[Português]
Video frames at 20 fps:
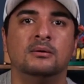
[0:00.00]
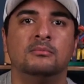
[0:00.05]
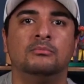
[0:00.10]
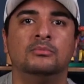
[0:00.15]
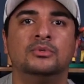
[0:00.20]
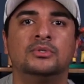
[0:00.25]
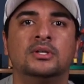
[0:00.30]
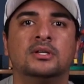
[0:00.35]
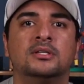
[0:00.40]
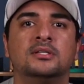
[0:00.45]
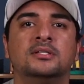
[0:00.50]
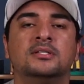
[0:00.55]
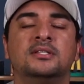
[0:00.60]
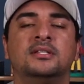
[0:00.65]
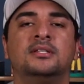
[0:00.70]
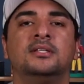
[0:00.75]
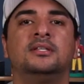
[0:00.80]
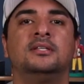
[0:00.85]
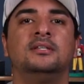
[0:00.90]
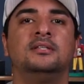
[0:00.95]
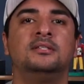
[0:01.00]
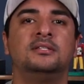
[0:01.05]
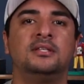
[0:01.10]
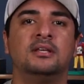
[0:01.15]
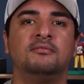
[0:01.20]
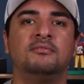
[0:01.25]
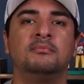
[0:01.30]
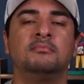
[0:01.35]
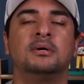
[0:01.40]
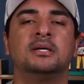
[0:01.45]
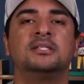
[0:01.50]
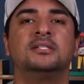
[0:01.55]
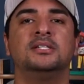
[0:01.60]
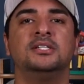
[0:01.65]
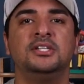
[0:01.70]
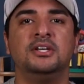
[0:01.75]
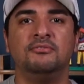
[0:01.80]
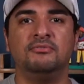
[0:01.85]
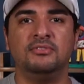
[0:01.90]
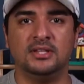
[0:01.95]
música que esteve em
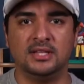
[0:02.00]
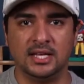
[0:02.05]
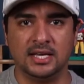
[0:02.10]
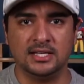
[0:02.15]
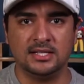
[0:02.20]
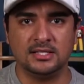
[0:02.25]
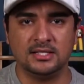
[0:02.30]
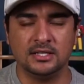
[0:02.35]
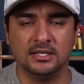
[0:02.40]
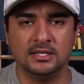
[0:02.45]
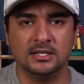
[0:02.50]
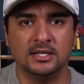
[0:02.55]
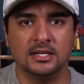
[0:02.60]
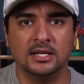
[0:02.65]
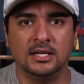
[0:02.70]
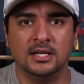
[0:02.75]
bastante evidência.